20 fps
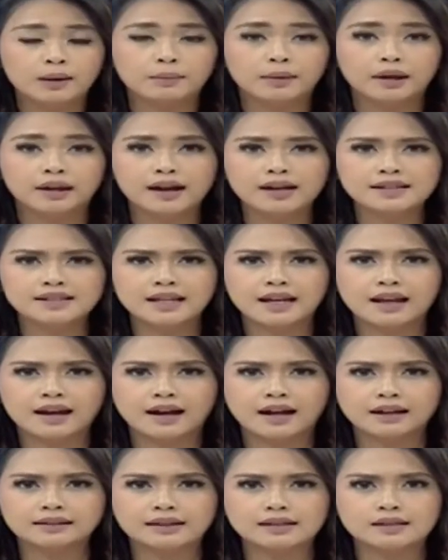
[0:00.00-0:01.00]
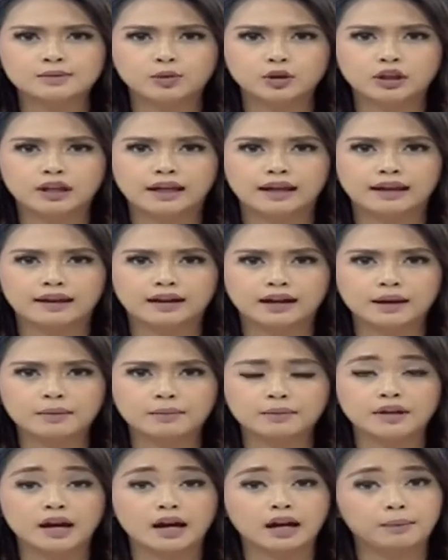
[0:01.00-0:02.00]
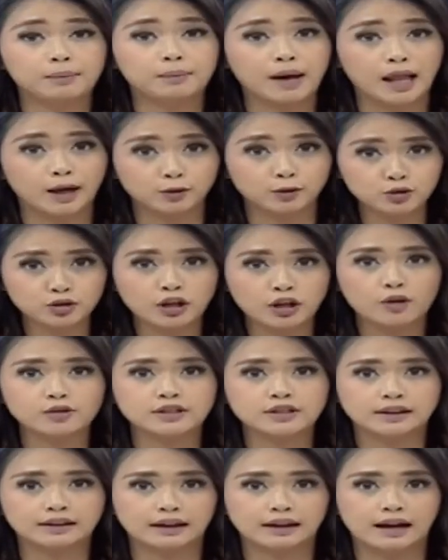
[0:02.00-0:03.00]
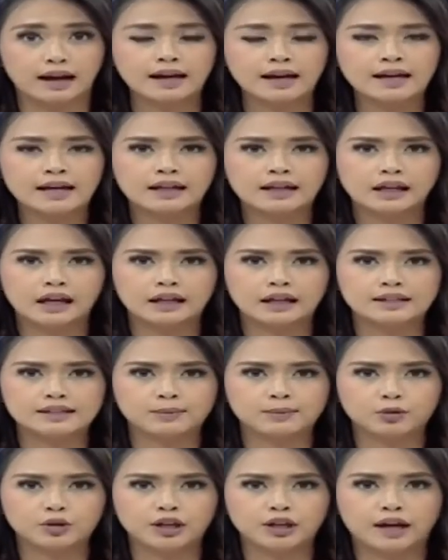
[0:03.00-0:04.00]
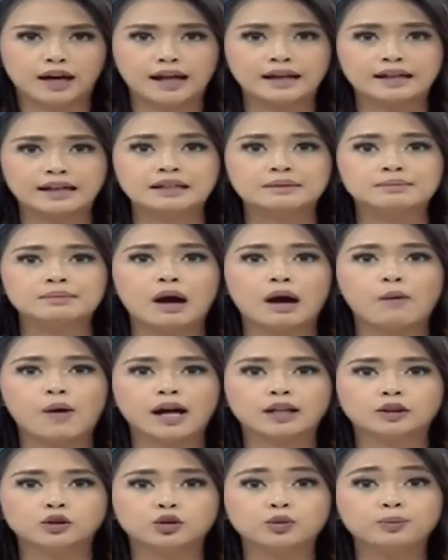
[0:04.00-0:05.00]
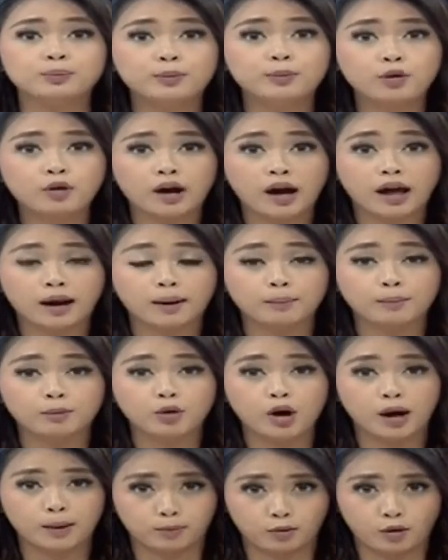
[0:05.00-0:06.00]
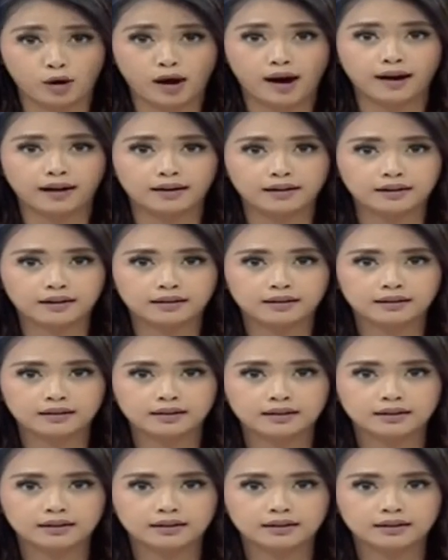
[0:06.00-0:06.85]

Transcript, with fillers: Miras ilegal tersebut dikirim dari Palu, Sulawesi Tengah dengan disembunyikan di bawah tumpukan buah-buahan.